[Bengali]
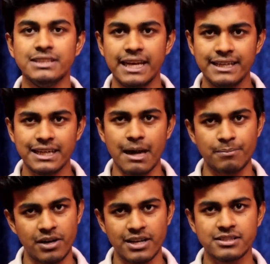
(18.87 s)
যেইটা
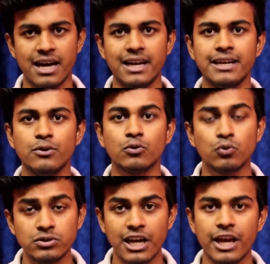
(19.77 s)
আপনারা জানলে
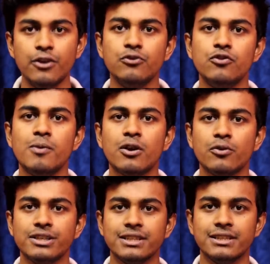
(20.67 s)
নতুন যারা ইউটিউবার
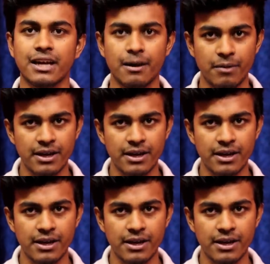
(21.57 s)
রয়েছেন তারা